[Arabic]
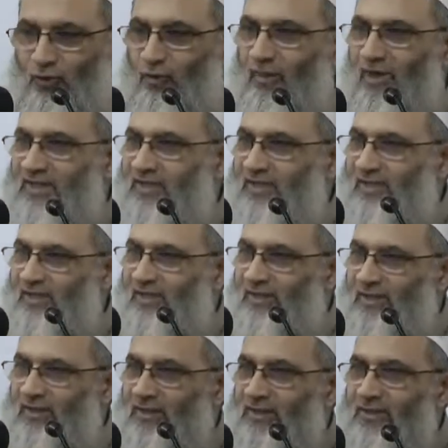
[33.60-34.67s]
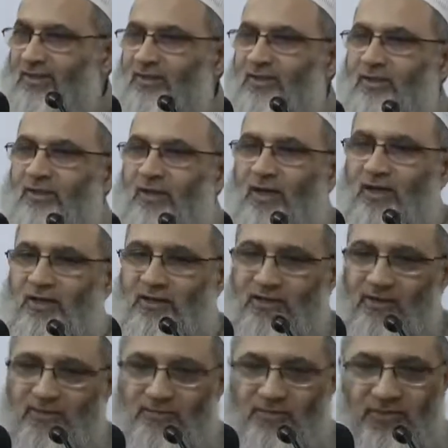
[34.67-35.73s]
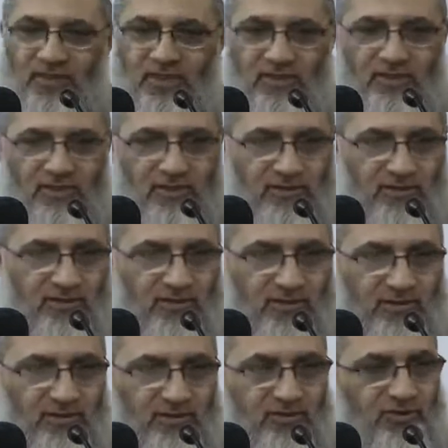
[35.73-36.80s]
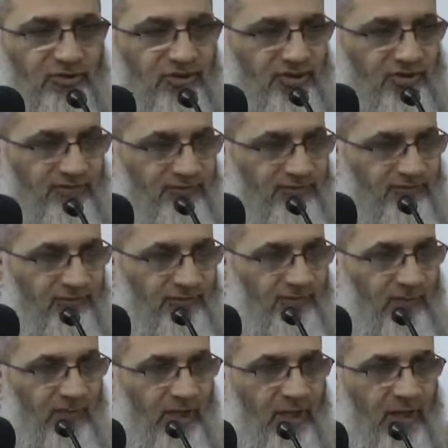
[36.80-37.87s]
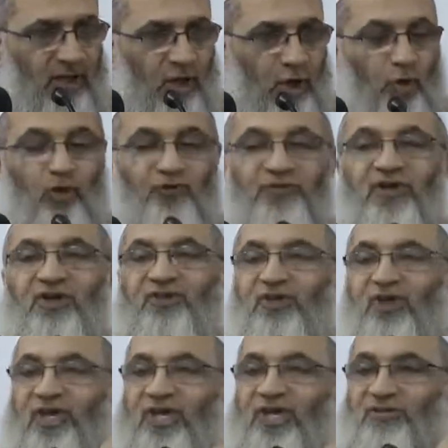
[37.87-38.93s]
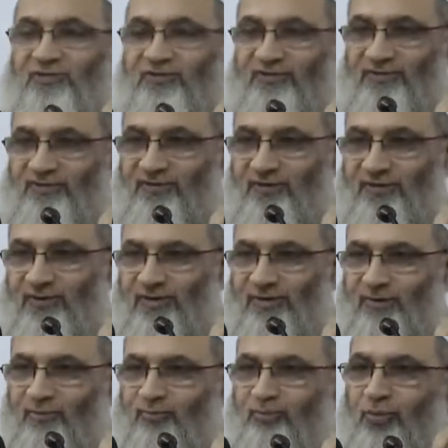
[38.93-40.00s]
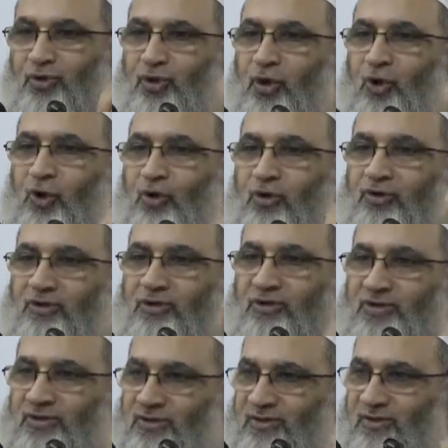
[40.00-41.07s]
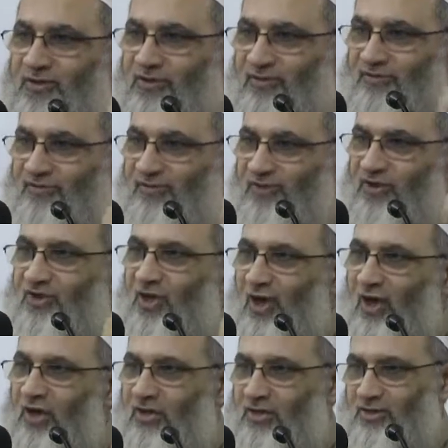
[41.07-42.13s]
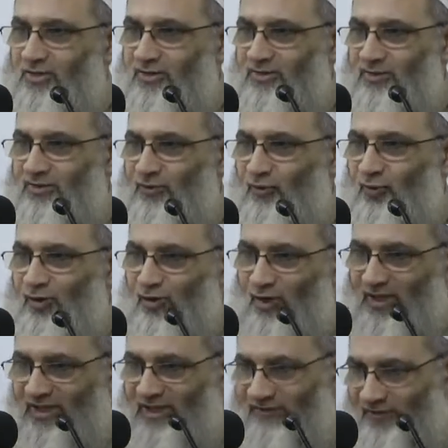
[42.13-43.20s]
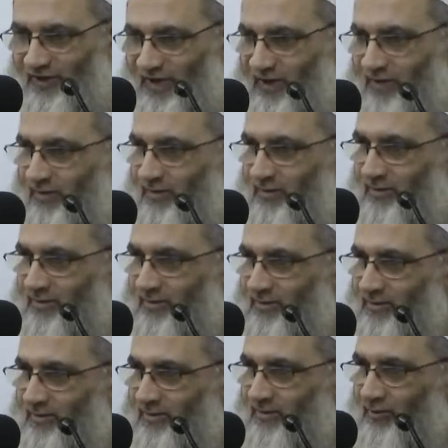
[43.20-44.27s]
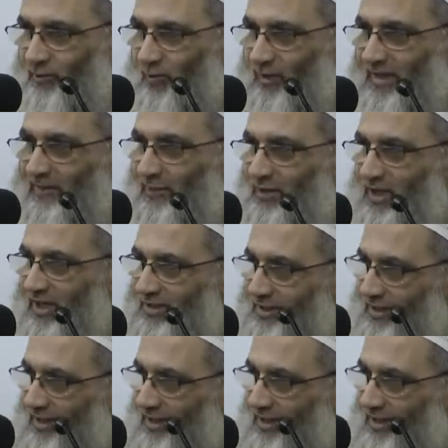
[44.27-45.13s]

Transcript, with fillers: وبعدين إيه يرحل من هذه الدار تضيف هو فيه ضيف بيقعد في الدار ويخلد فيها ولا بد أن